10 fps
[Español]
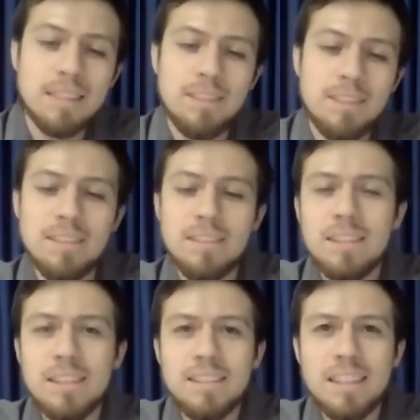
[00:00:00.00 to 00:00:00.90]

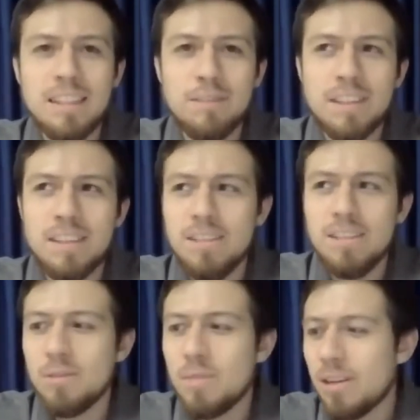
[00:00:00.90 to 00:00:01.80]
bastante
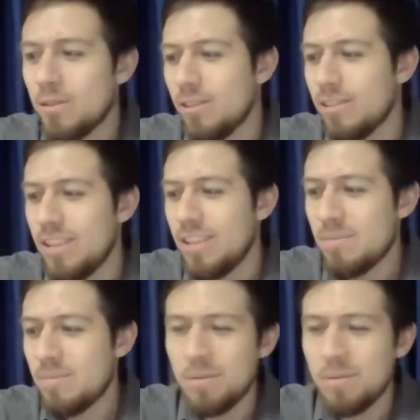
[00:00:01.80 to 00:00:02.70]
significativo para nuestros
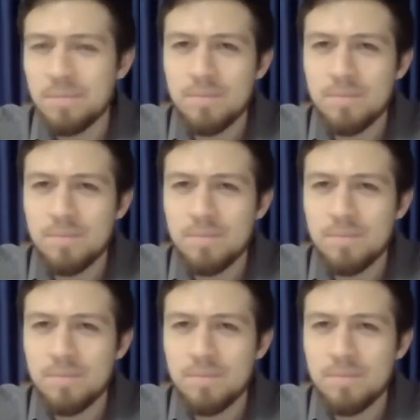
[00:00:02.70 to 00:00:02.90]
tiempos.